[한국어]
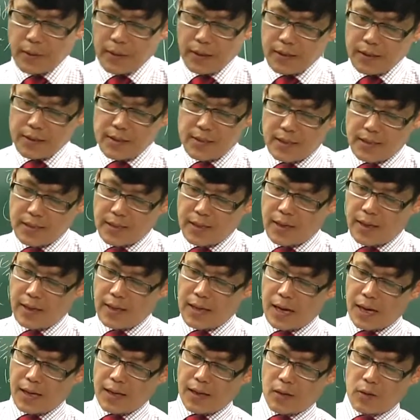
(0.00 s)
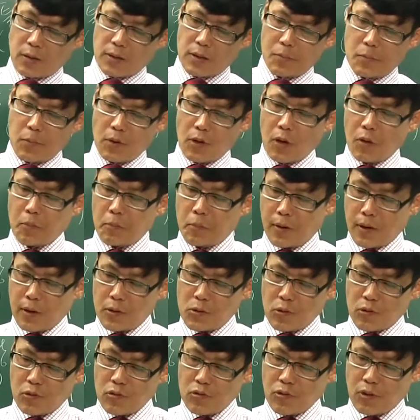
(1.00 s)
페이지에 양가로 삼은 형벌의
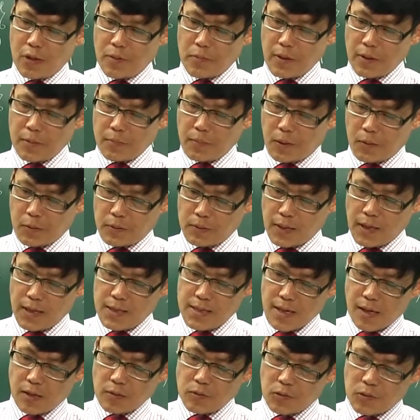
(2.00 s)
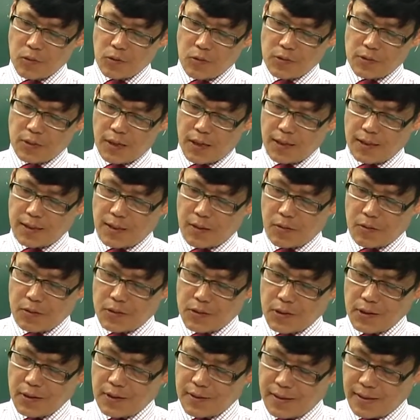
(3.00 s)
종류하면 바로 태장도유사가
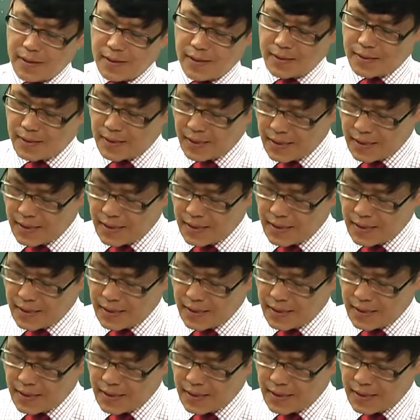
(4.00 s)
나오죠. 예,